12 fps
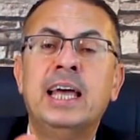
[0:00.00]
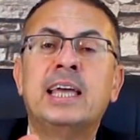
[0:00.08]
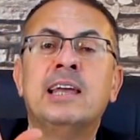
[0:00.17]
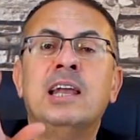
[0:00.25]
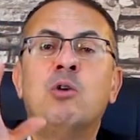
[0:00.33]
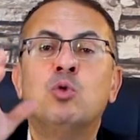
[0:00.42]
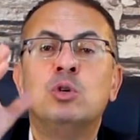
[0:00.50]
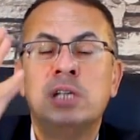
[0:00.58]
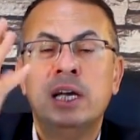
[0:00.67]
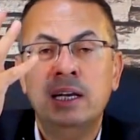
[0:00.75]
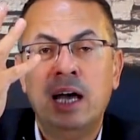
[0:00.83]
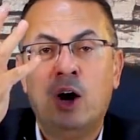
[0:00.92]
لكن لو
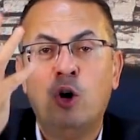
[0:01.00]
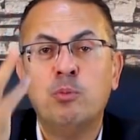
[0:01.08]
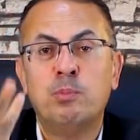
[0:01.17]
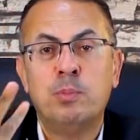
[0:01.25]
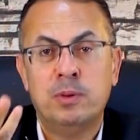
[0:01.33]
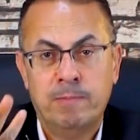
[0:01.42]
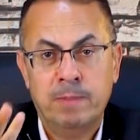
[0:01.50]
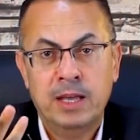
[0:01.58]
وزنا حب